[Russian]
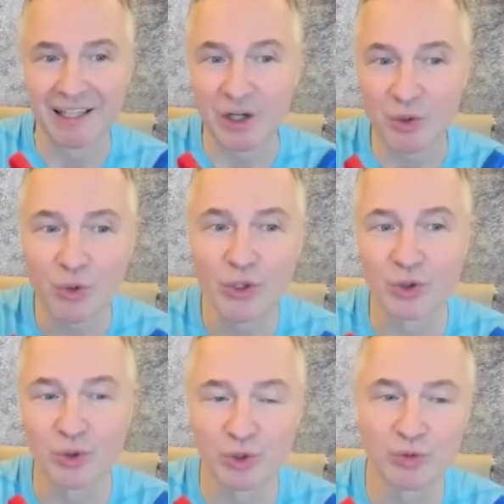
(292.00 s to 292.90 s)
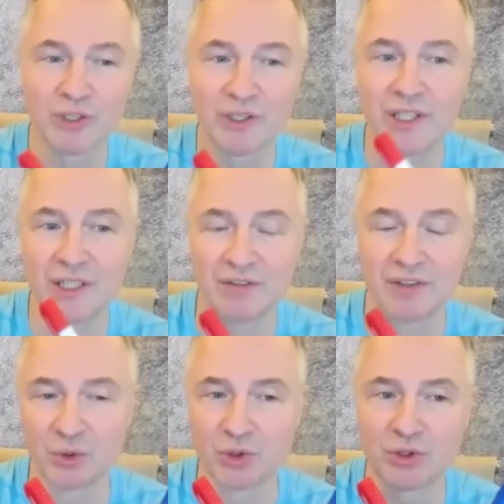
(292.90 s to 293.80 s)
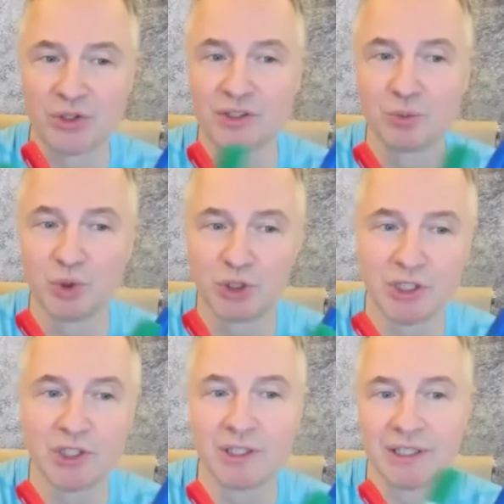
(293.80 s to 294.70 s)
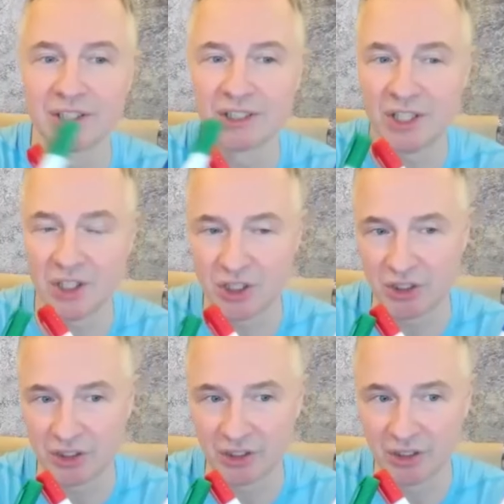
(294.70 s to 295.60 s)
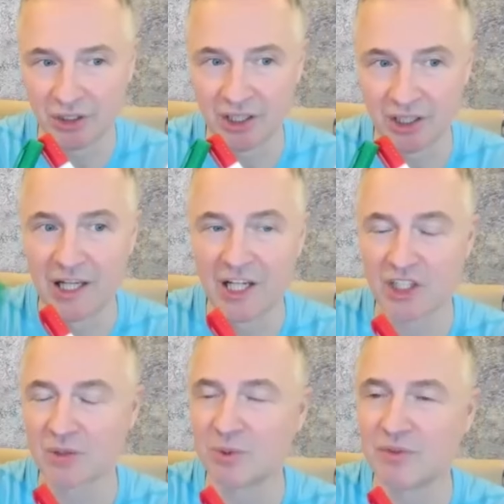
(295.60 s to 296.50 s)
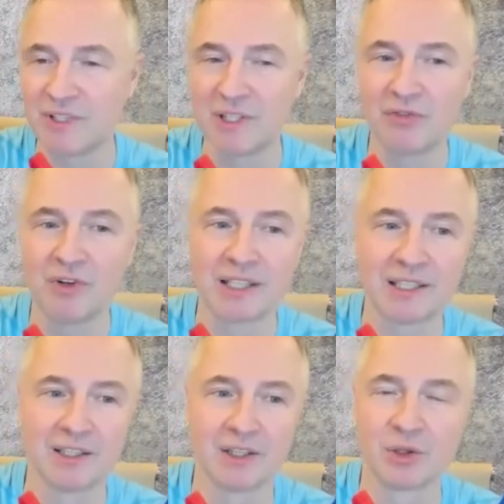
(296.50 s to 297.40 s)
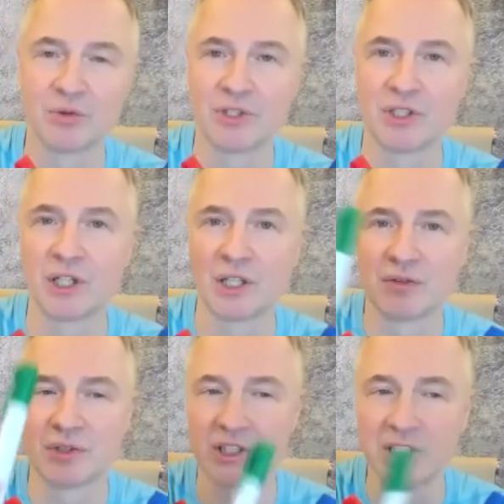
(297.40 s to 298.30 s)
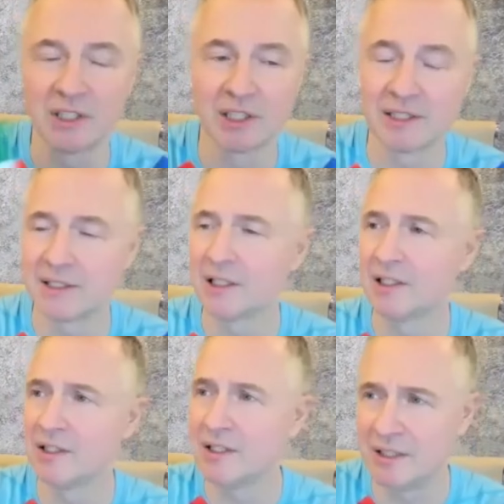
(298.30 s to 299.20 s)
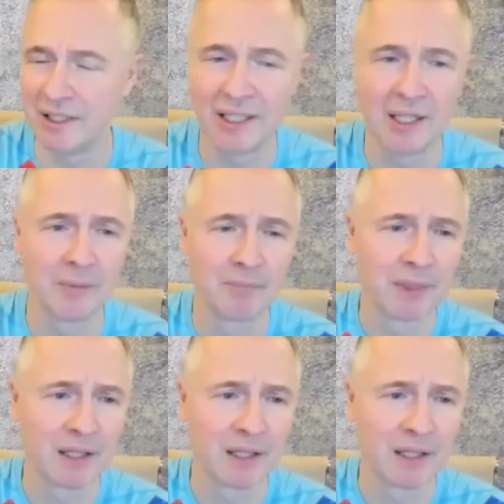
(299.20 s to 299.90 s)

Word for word: Какое ключевое действие нужно сделать мужчине и женщине, чтобы все факты, которые возникают в их жизни относительно детей,